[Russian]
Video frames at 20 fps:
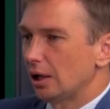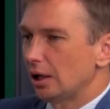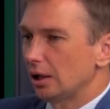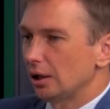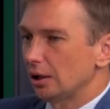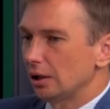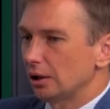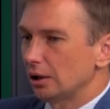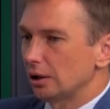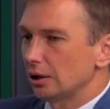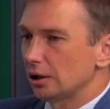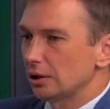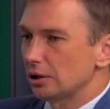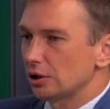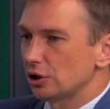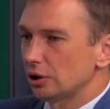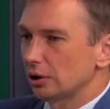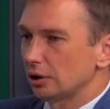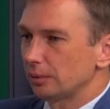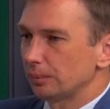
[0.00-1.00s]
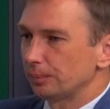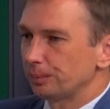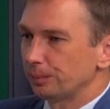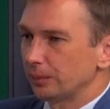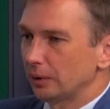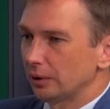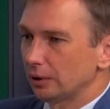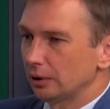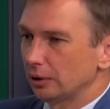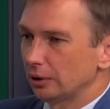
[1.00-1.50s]
Э, различных
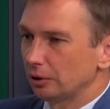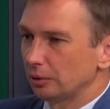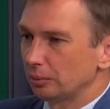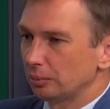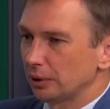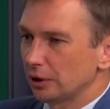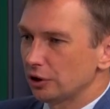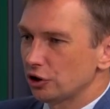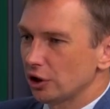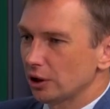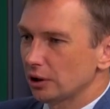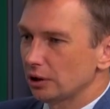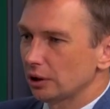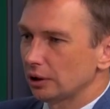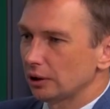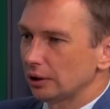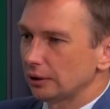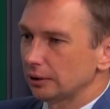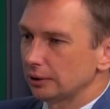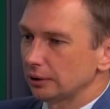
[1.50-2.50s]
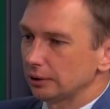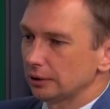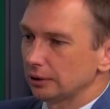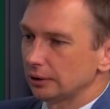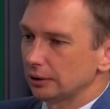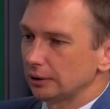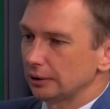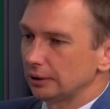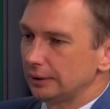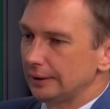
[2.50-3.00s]
э, площадок
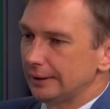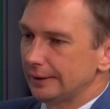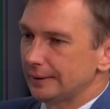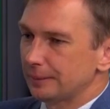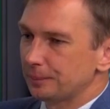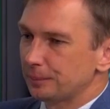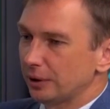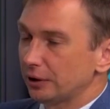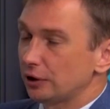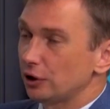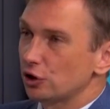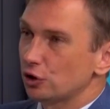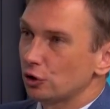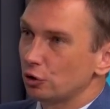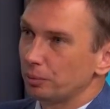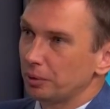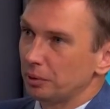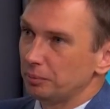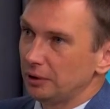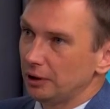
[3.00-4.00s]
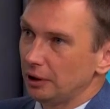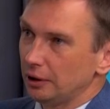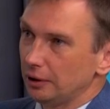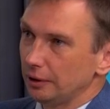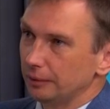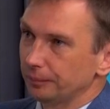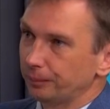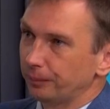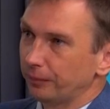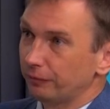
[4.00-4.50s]
э, для практического
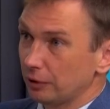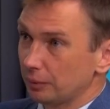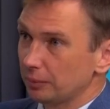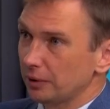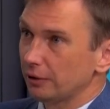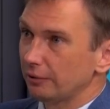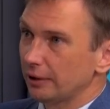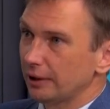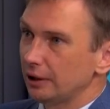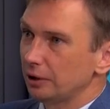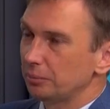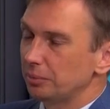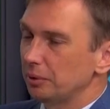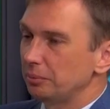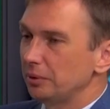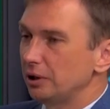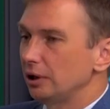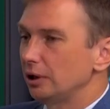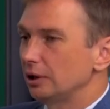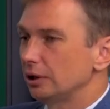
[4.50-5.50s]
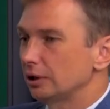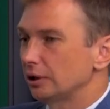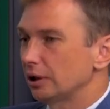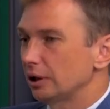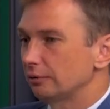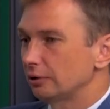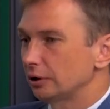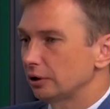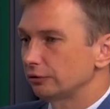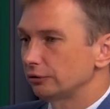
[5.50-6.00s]
применения, формирования и применения
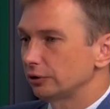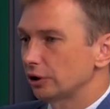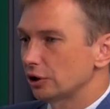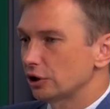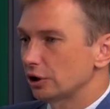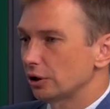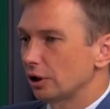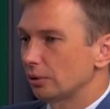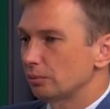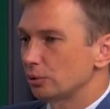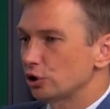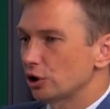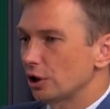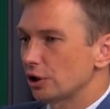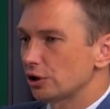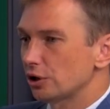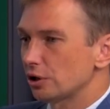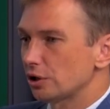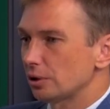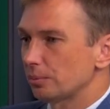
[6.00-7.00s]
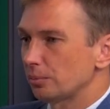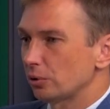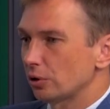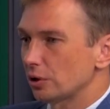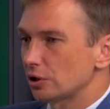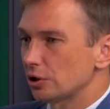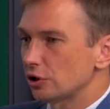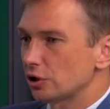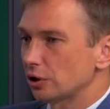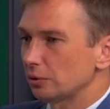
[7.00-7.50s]
навыков наших обучающихся по
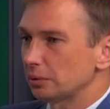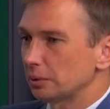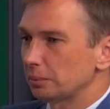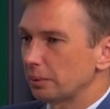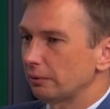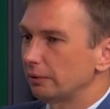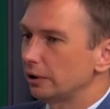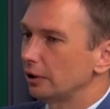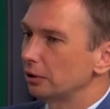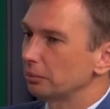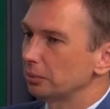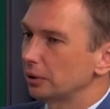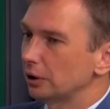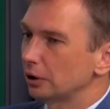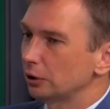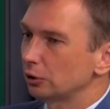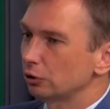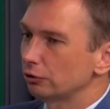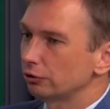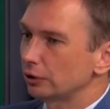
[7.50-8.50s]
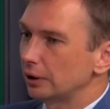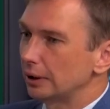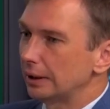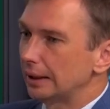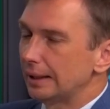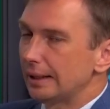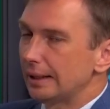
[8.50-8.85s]
различным направлениям подготовки.